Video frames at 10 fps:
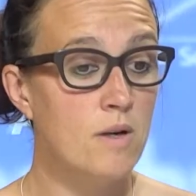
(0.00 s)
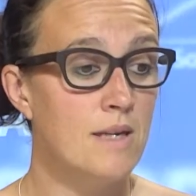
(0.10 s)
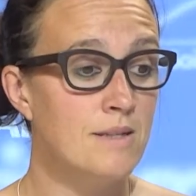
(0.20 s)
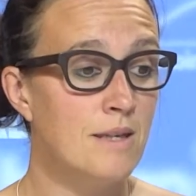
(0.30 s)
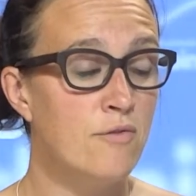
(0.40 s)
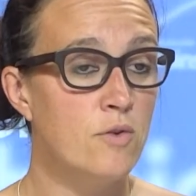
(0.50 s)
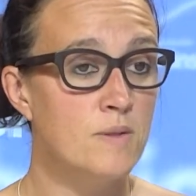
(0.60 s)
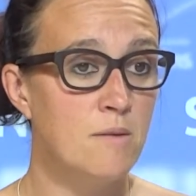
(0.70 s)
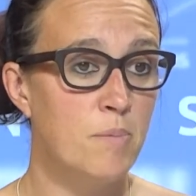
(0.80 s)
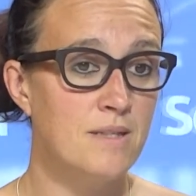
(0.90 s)
Et ce qu'il faut
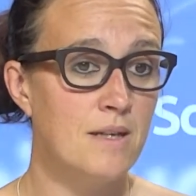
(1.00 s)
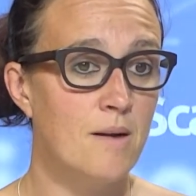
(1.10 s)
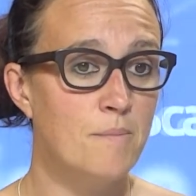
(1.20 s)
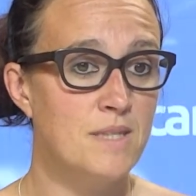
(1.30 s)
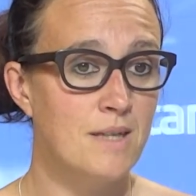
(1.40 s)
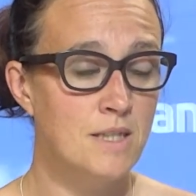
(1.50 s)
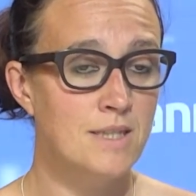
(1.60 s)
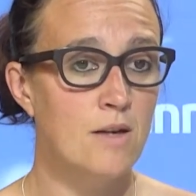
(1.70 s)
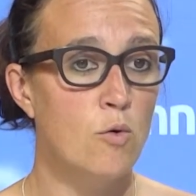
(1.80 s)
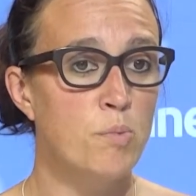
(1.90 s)
aussi passer comme message,
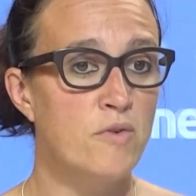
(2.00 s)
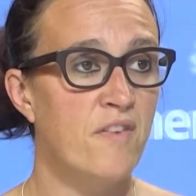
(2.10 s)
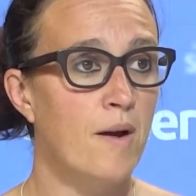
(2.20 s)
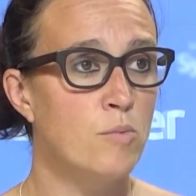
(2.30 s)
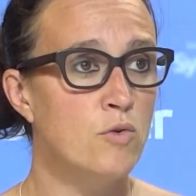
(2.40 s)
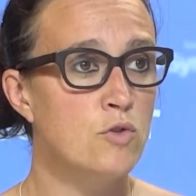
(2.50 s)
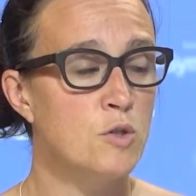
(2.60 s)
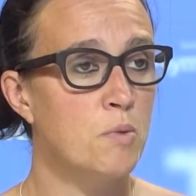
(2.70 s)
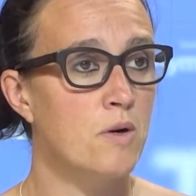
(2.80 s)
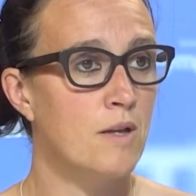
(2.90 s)
c'est qu'on peut faire beaucoup de
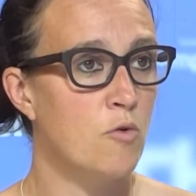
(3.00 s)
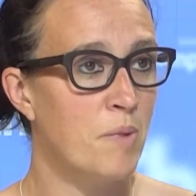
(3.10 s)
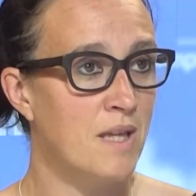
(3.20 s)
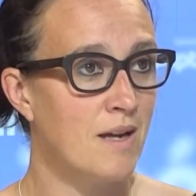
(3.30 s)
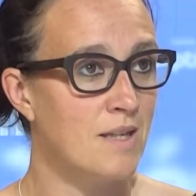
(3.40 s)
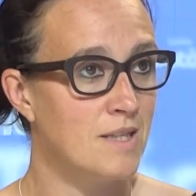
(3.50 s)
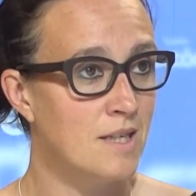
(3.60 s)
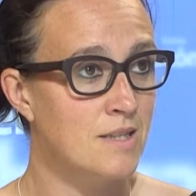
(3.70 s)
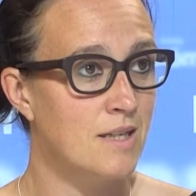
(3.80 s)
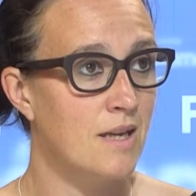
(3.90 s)
sport et ne pas être
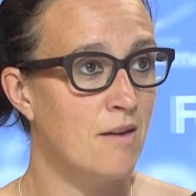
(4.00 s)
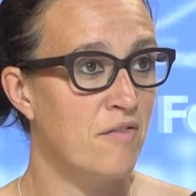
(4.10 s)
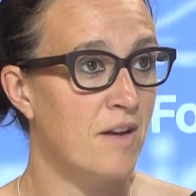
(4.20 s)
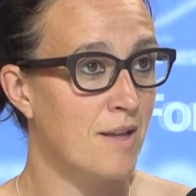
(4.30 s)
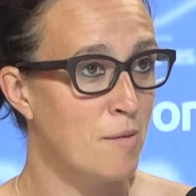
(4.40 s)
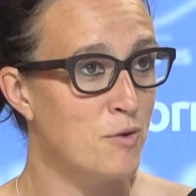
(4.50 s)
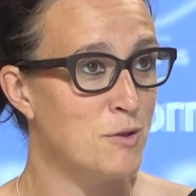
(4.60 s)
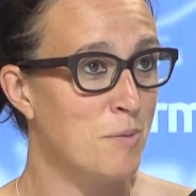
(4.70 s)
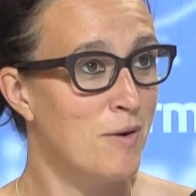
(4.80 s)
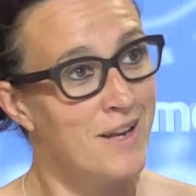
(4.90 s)
addict, et faire très peu
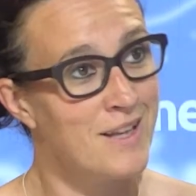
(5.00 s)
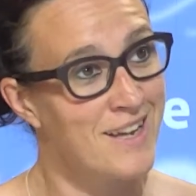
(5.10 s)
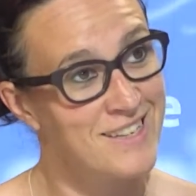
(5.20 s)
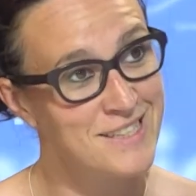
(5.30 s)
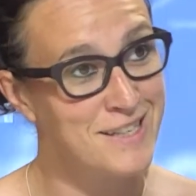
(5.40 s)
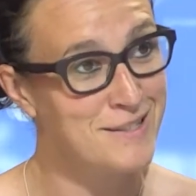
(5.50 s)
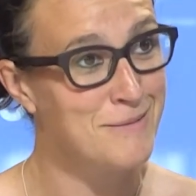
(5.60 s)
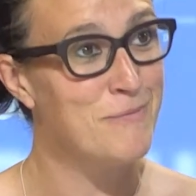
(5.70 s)
de sport et être addict.